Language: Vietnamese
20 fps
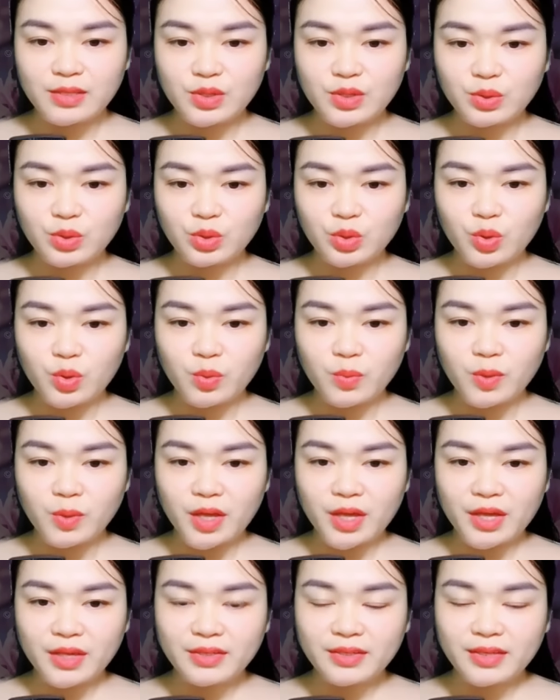Cô cảm thấy
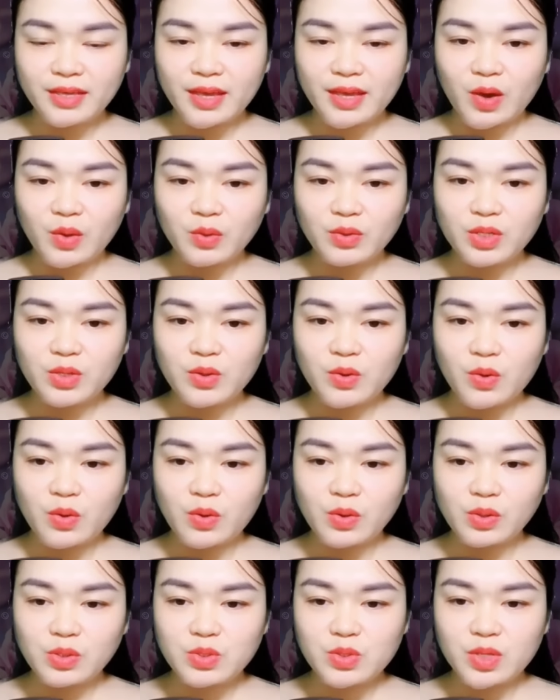cực kỳ xấu hổ,
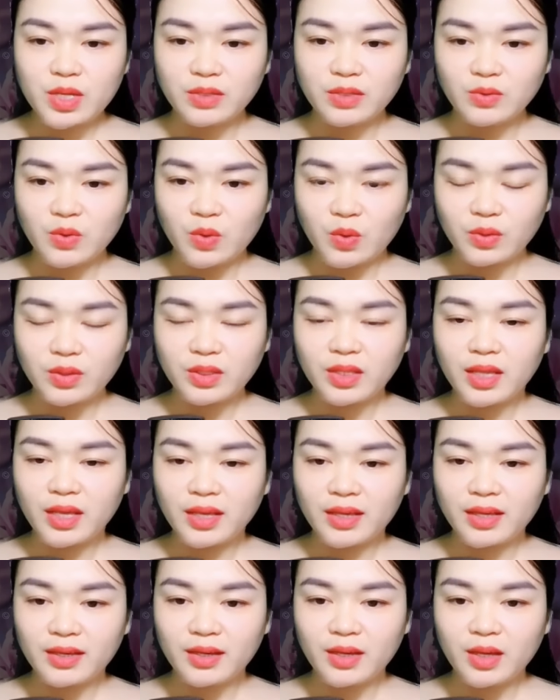càng nghĩ càng
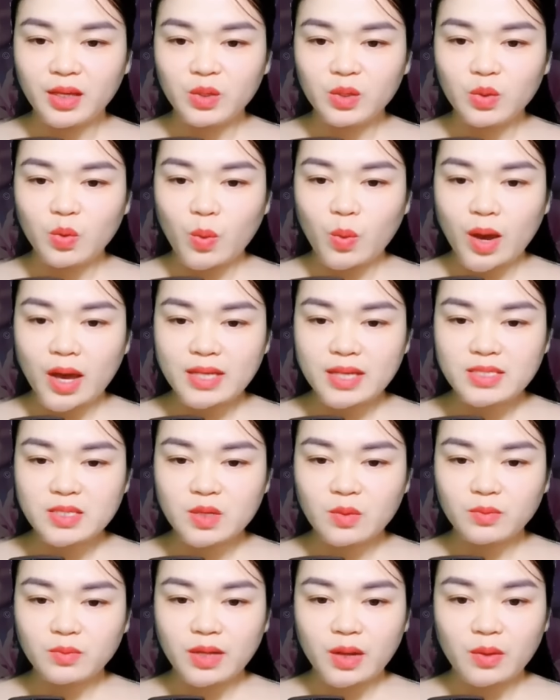giận, tự trách
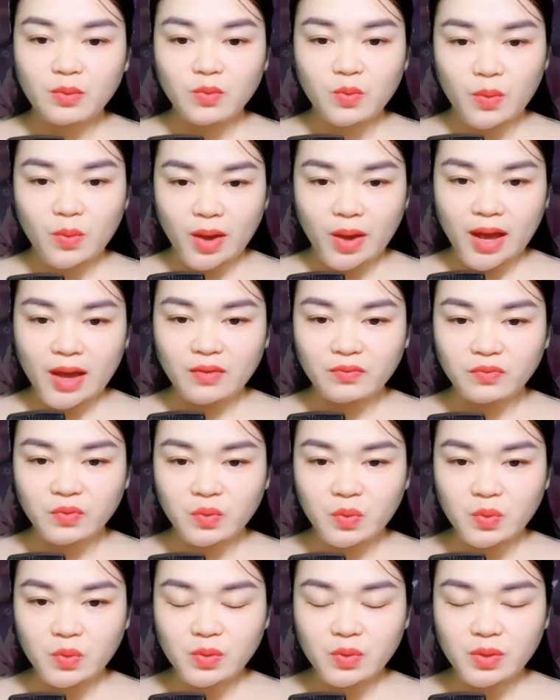bản thân không đủ nỗ
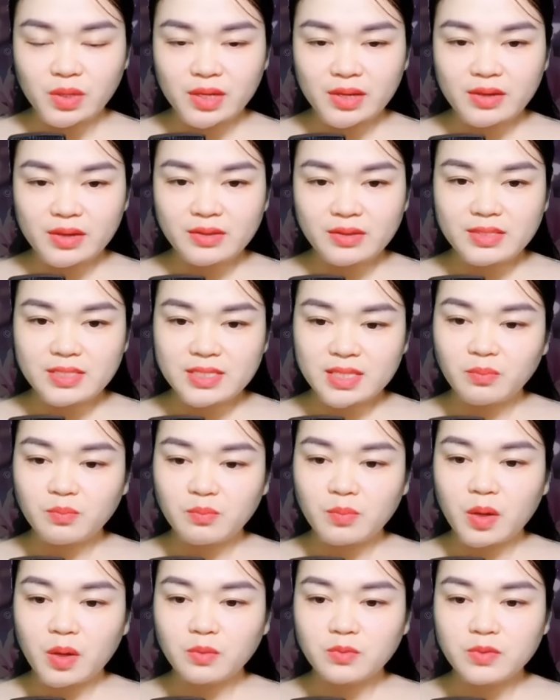lực.
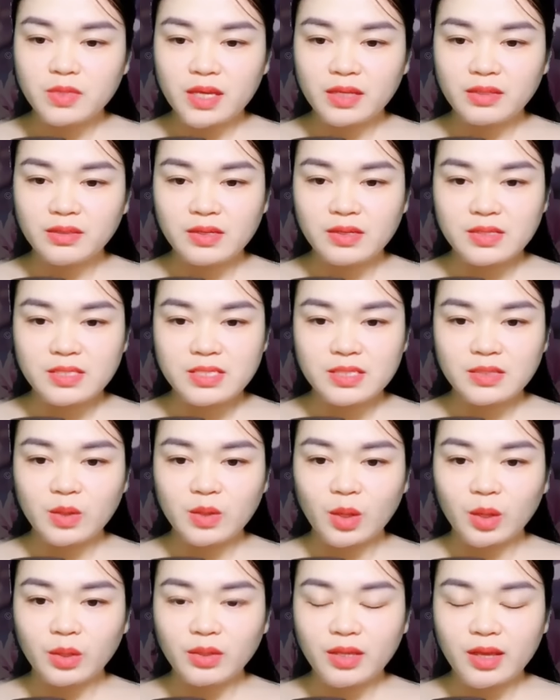Trong lớp có 30
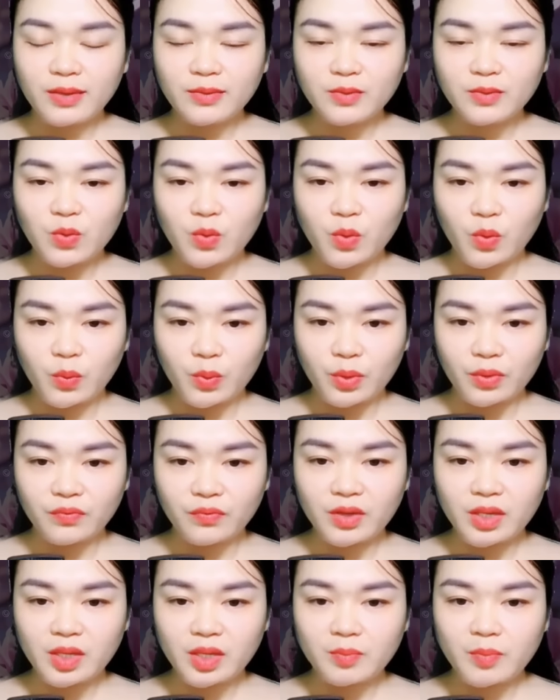người, cả
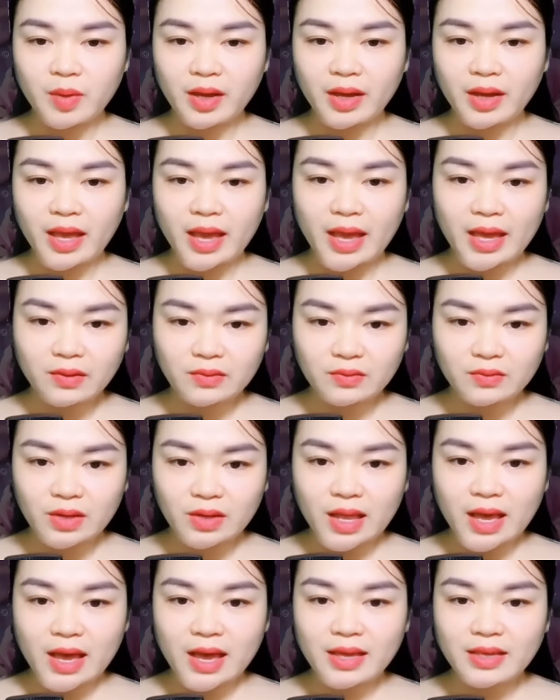khối chưa đến 300
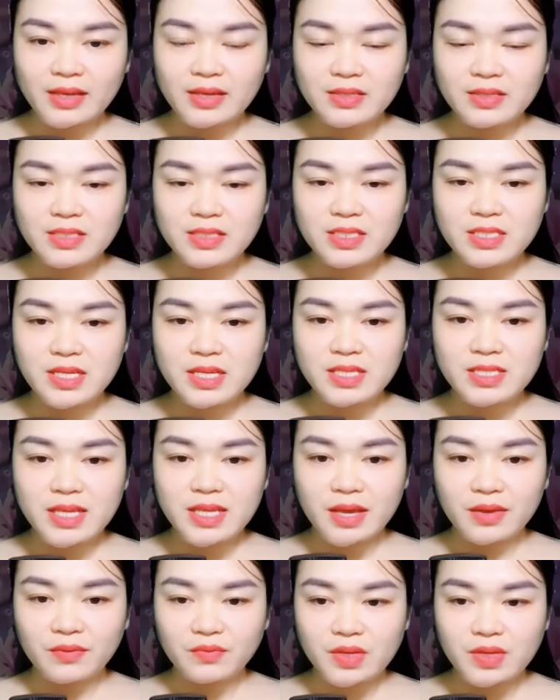người, cô
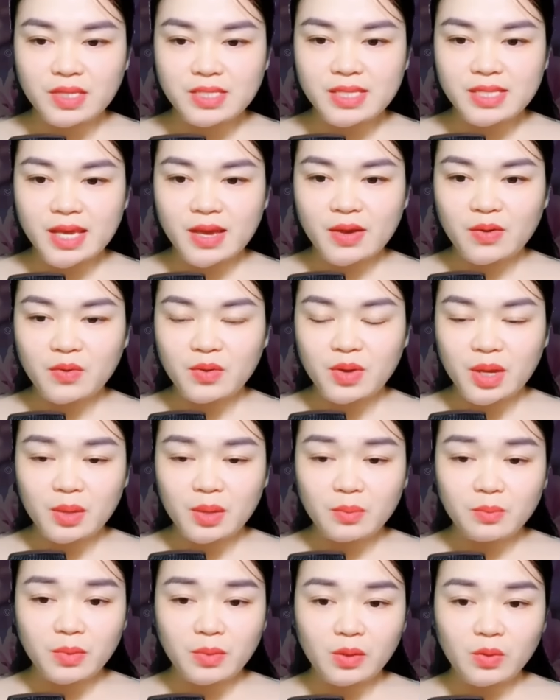gần như đứng bét bảng.